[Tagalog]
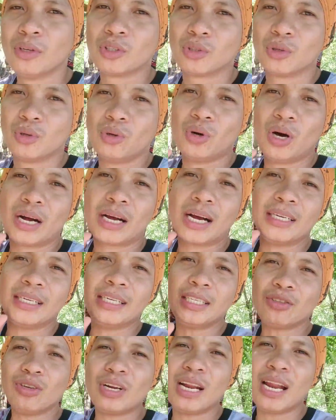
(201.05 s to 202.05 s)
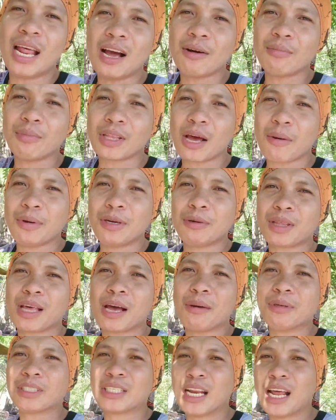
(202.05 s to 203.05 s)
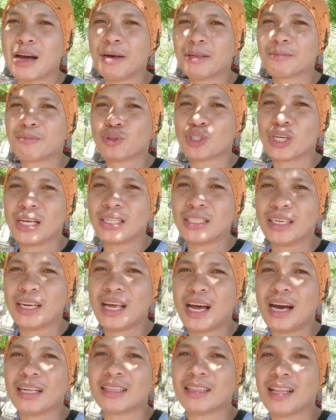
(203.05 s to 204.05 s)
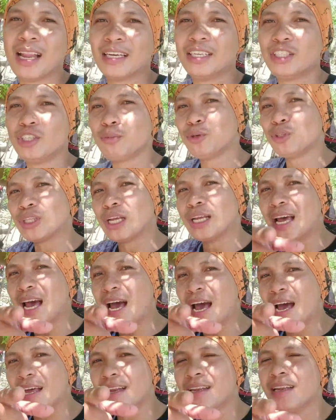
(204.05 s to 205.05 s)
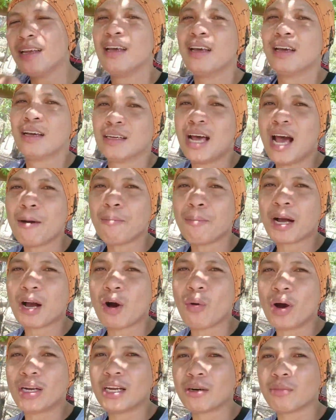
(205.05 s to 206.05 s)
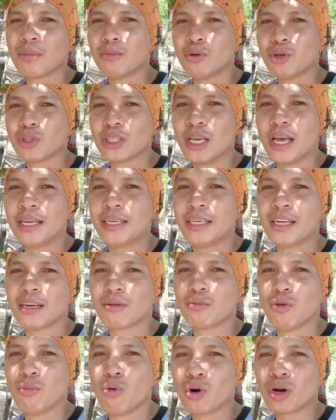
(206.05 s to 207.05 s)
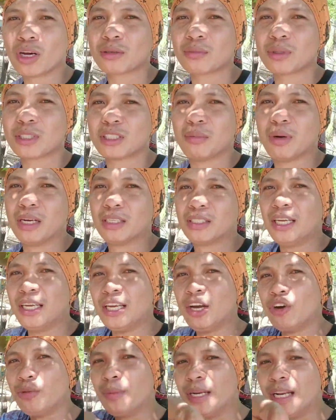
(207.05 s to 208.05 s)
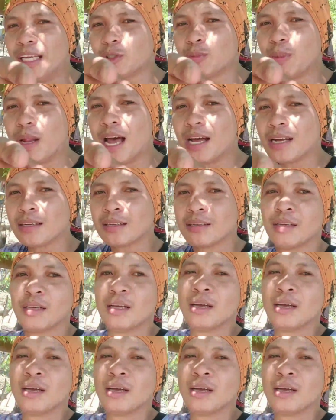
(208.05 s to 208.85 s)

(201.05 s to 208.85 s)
So hanggang dito na lang. Maraming maraming salamat po sa ating lahat. Lagi nyo po tandaan na ang paggawa ng mabuti ay di nagbubunga ng masama. See you on my next vlog.